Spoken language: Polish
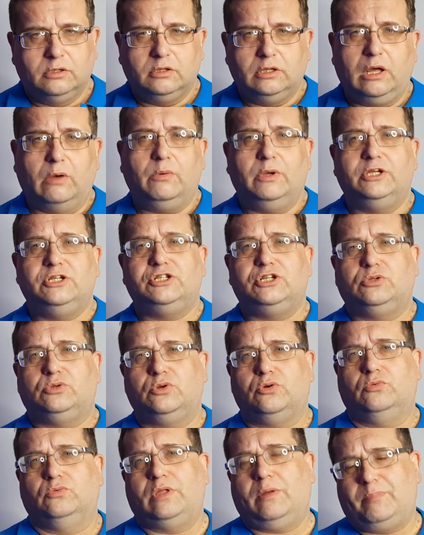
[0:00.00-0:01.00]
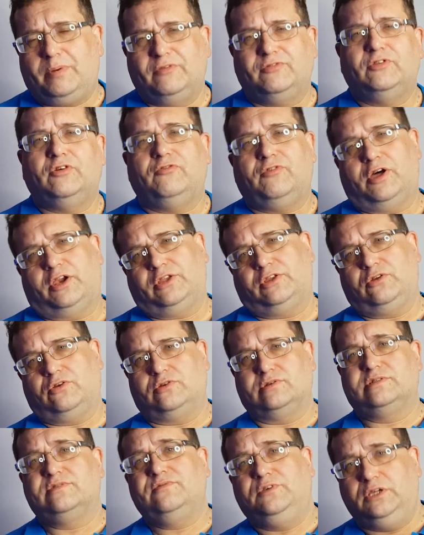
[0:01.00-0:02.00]
gałęzi, którą na pewno warto
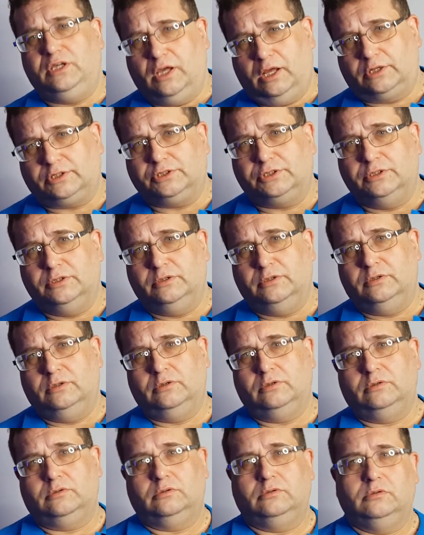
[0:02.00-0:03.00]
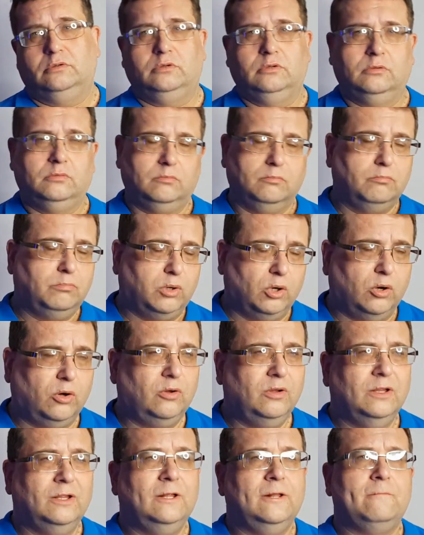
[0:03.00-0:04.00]
rozwijać.
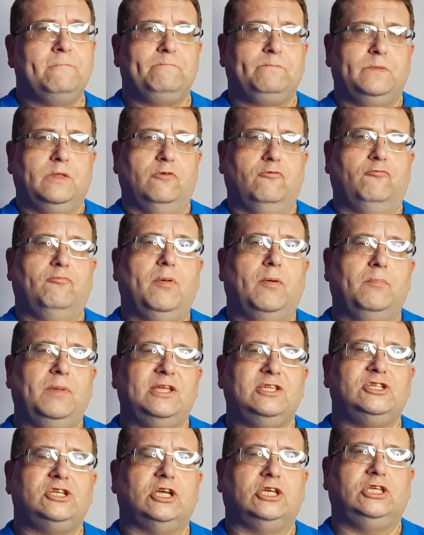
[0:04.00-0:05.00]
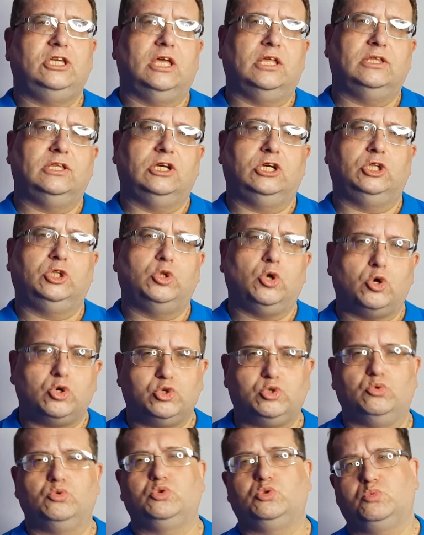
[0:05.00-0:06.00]
Bo w momencie, kiedy
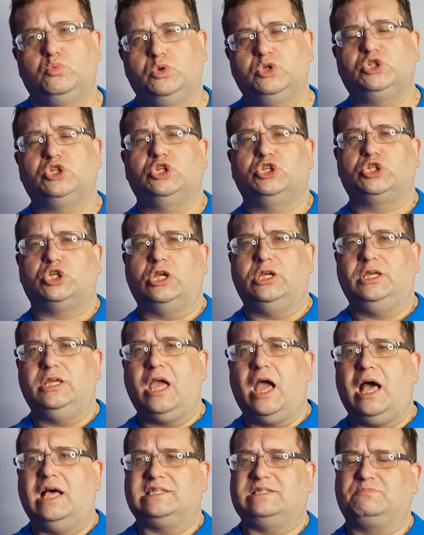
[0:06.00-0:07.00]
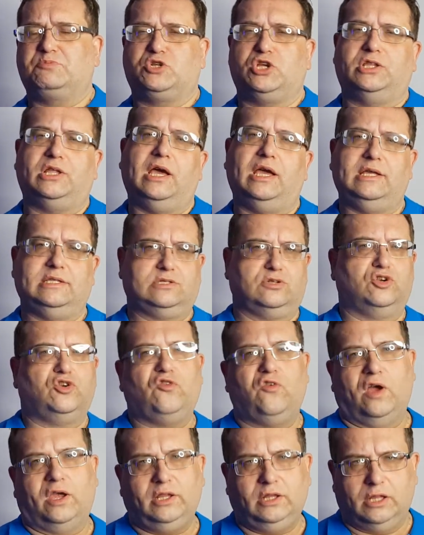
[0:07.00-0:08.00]
ktoś usłyszy, że ja sprzedaję coś
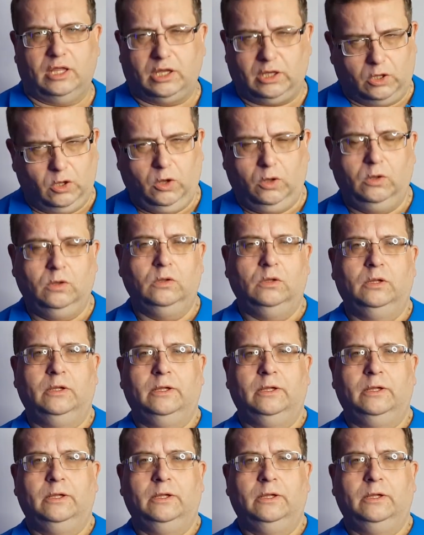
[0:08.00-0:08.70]
fajnego,